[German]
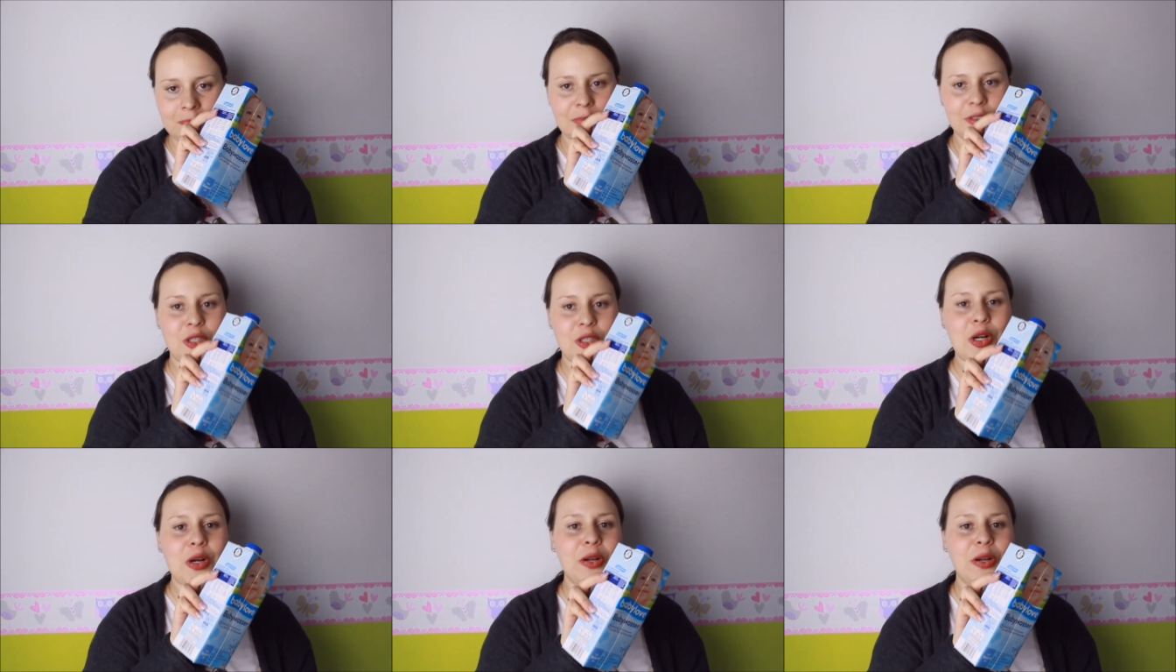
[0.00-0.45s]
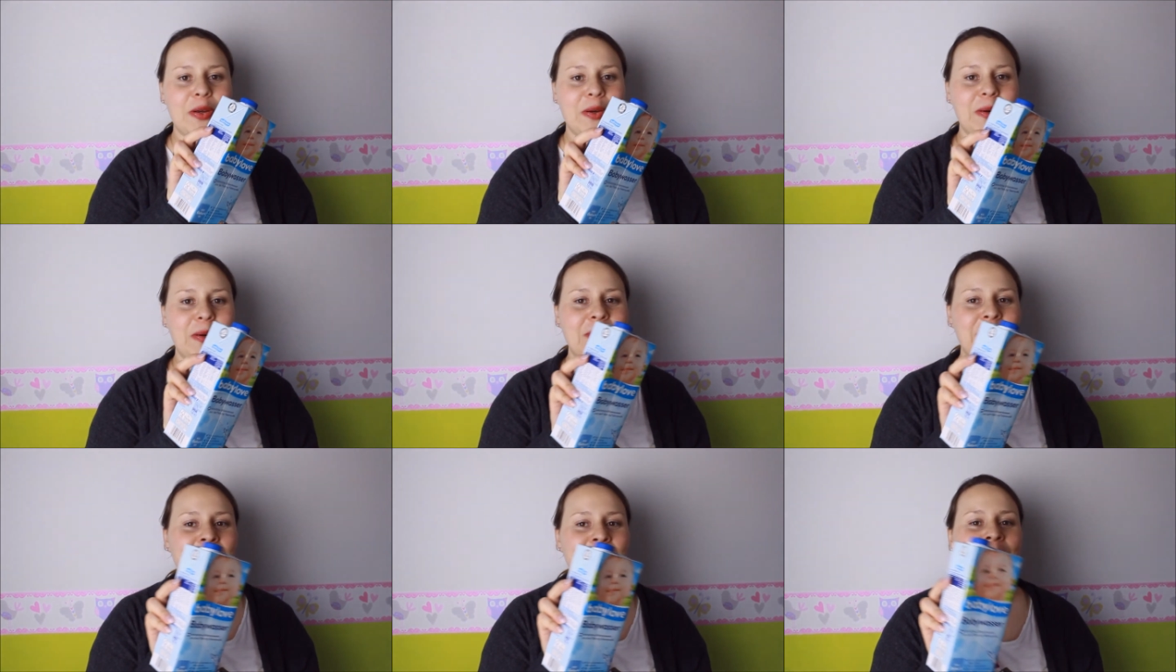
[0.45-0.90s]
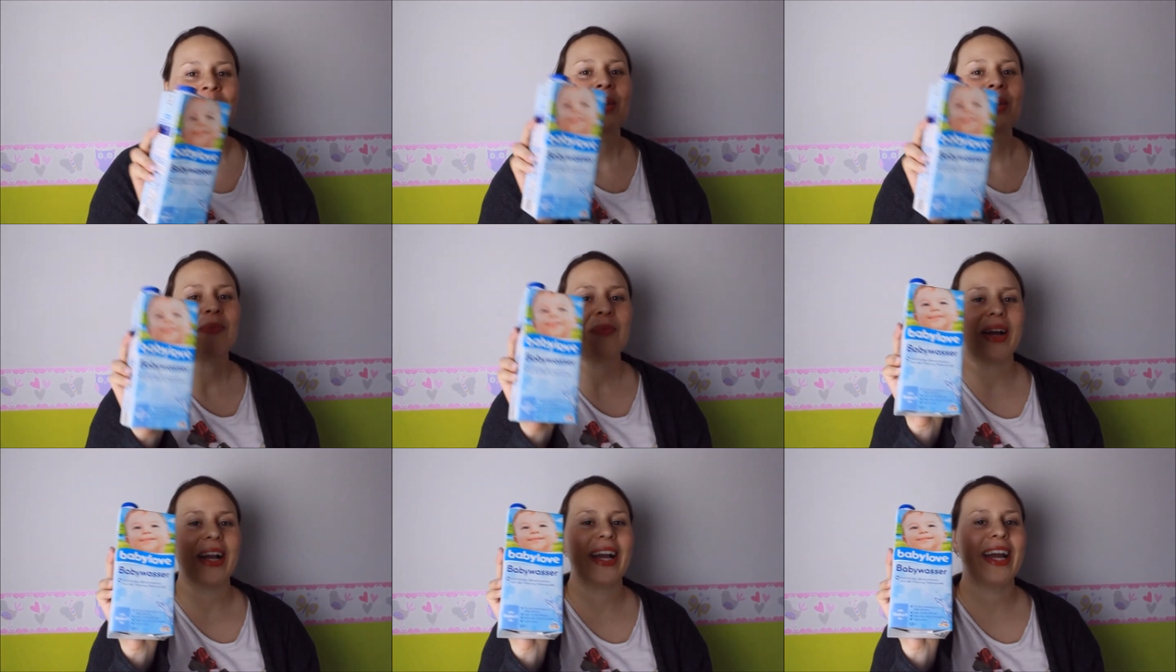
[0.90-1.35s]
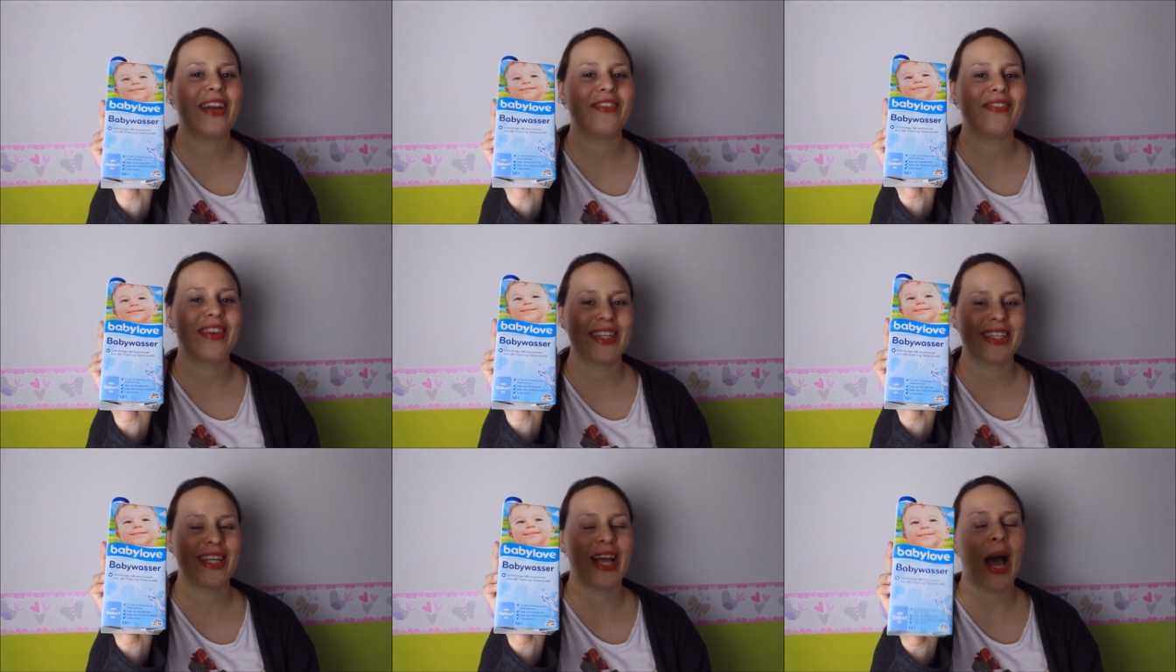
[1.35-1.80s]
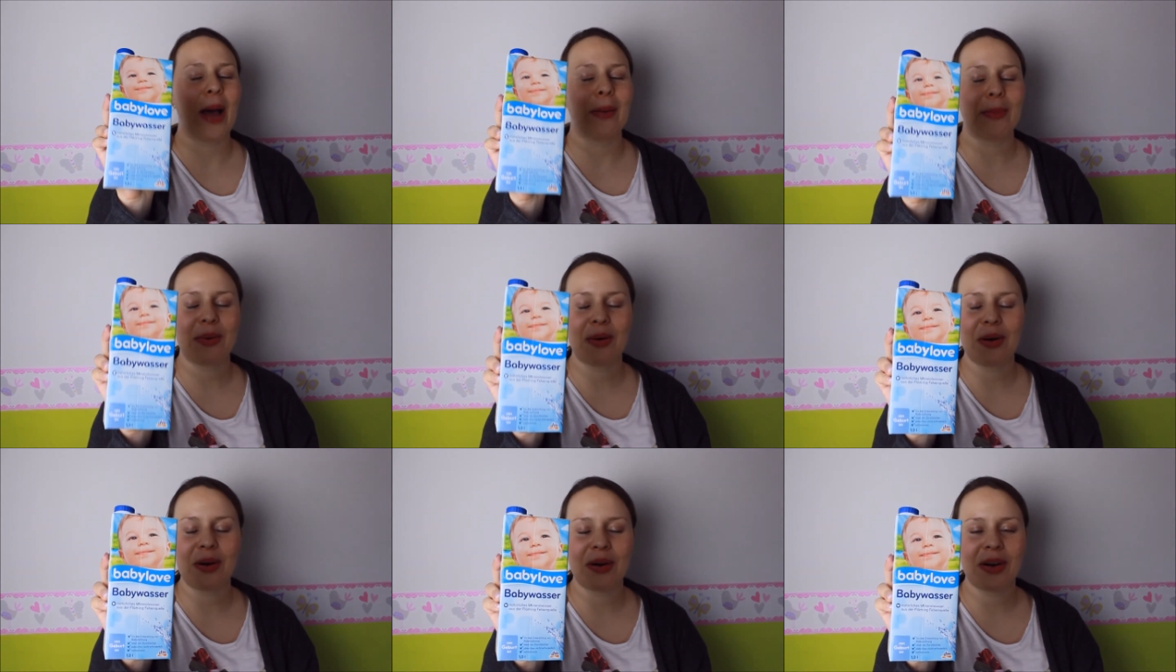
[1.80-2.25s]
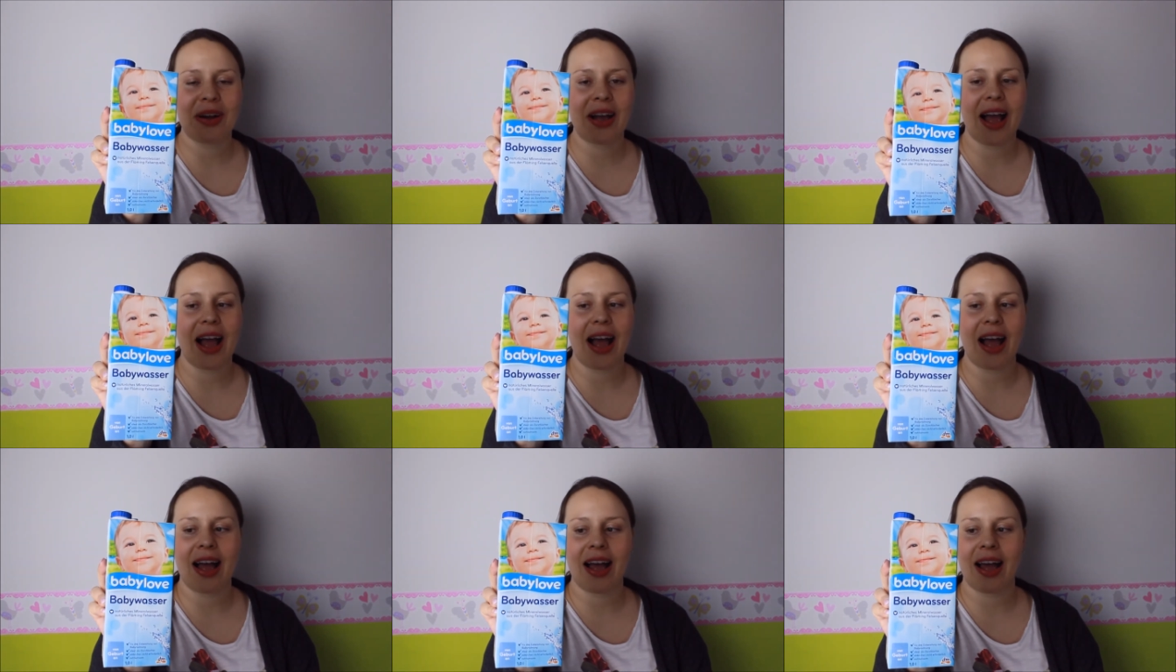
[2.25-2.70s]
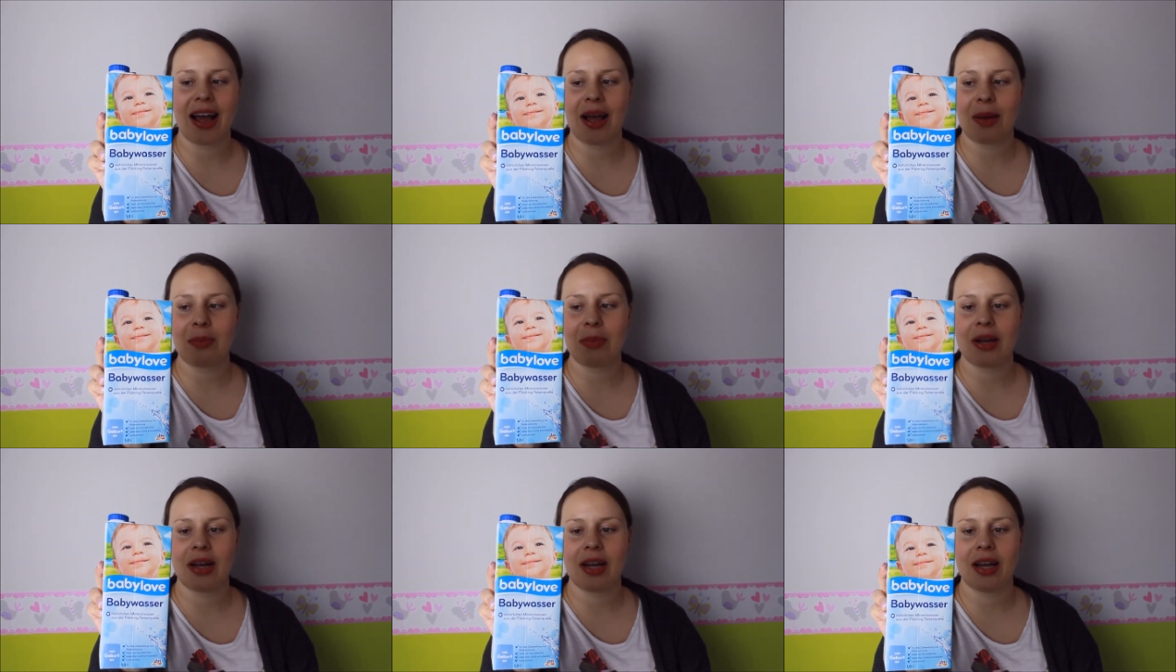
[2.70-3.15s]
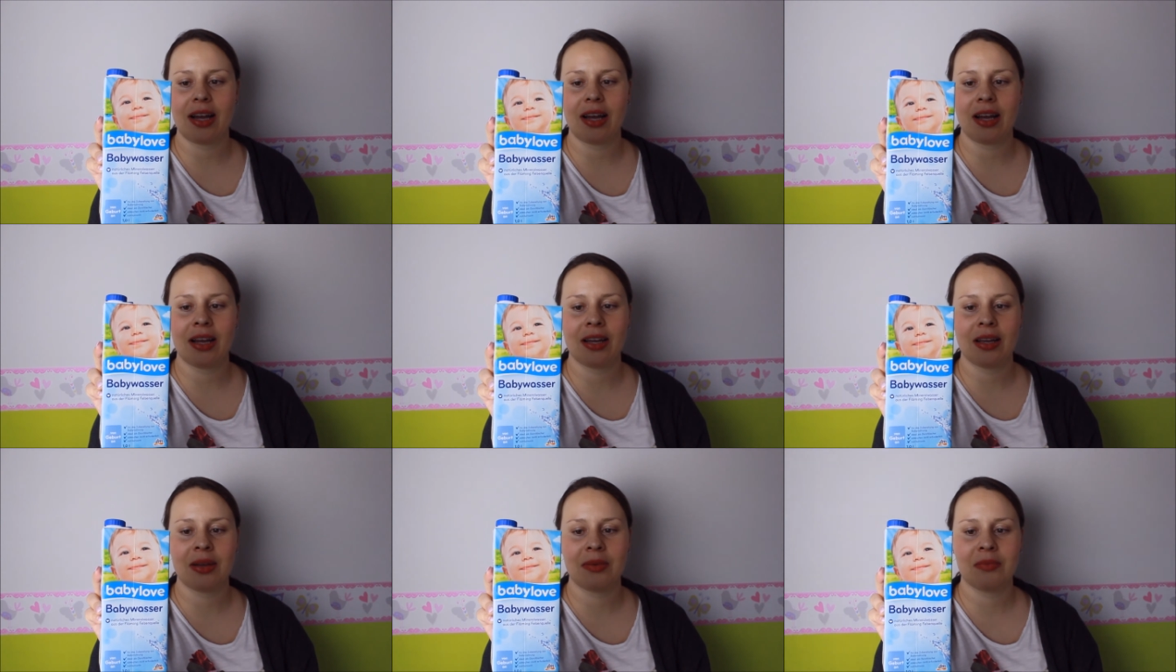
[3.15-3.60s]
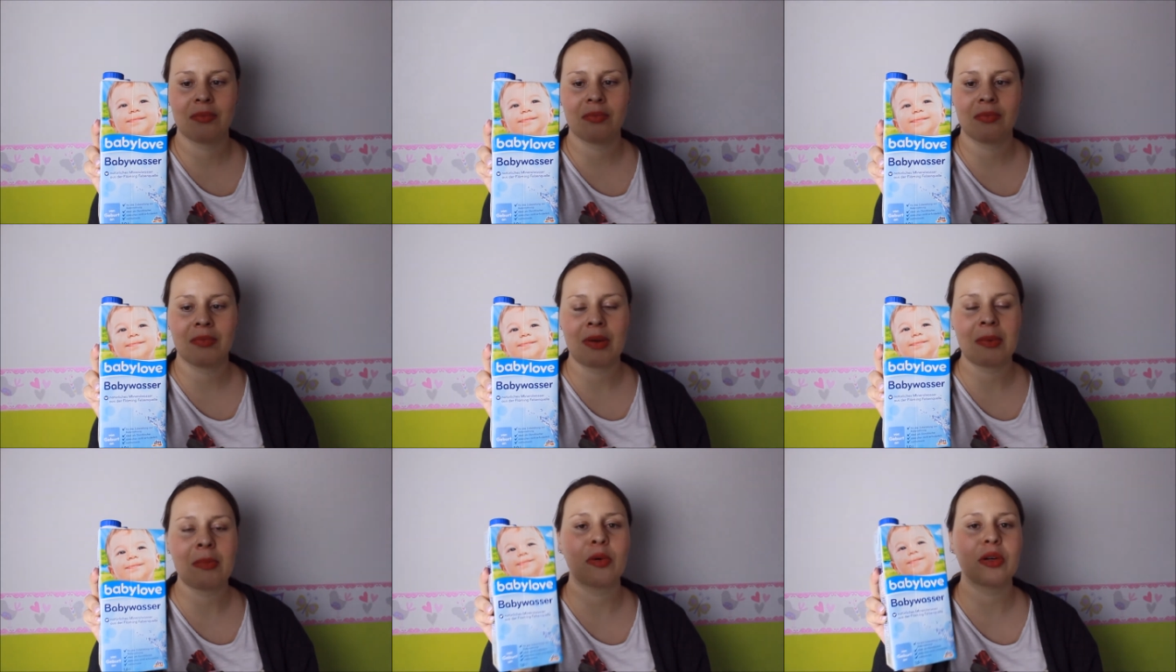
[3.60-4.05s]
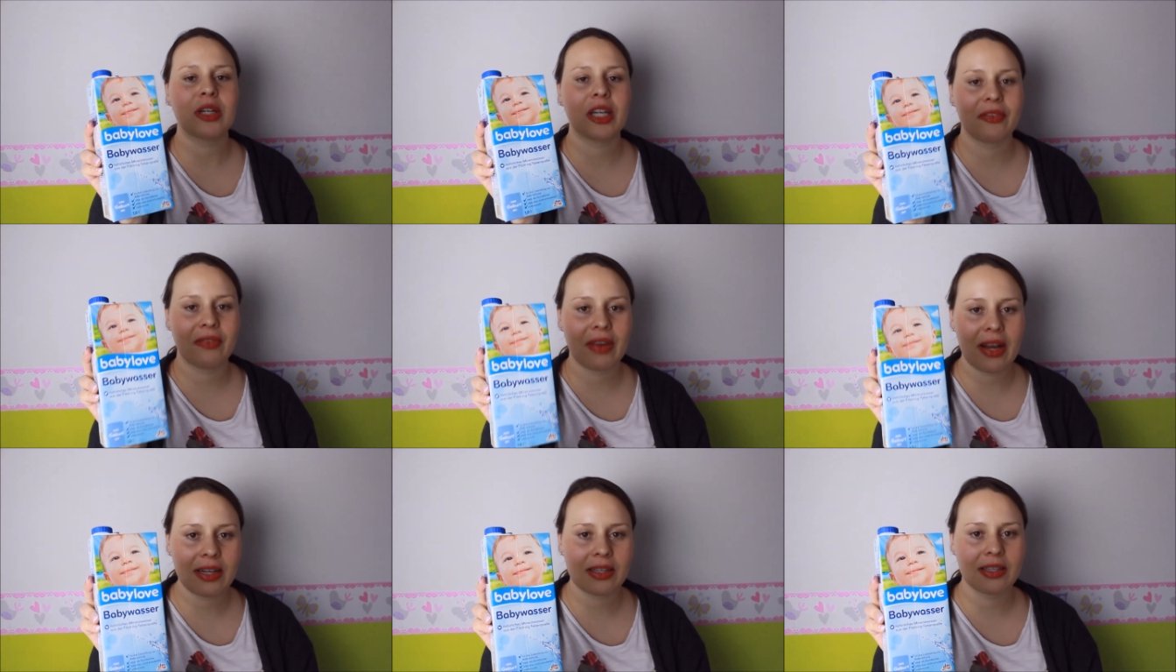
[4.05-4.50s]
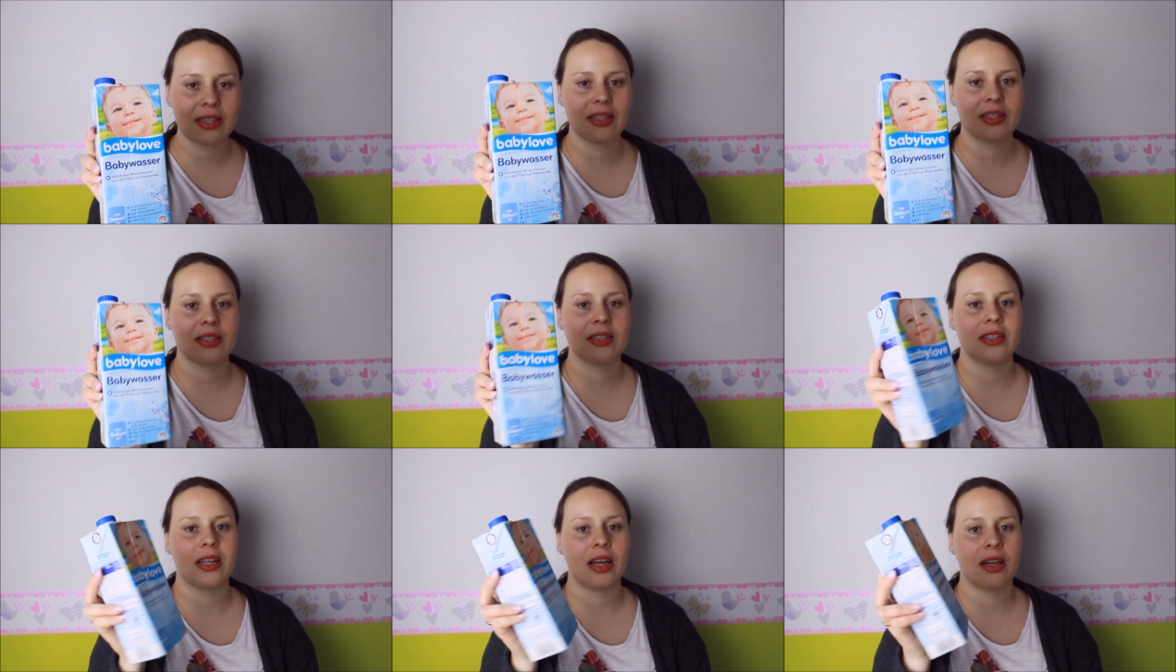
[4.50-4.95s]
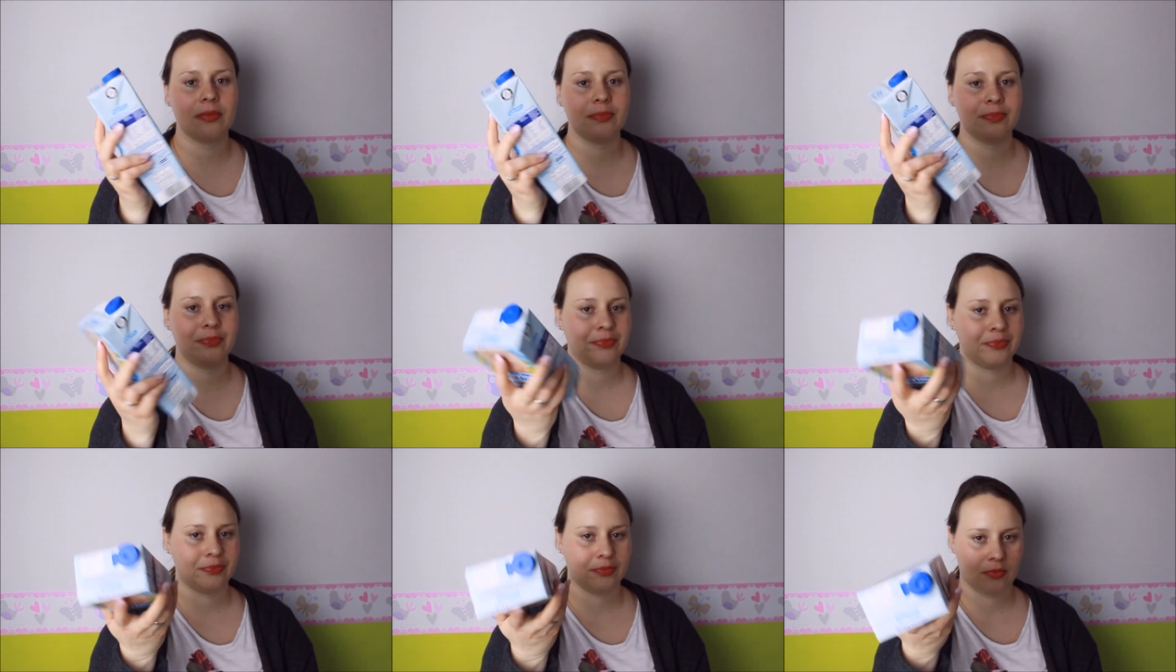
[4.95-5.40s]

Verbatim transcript: Entschuldigung, man kann Wasser abkochen, aber ähm, wenn man unterwegs ist, dann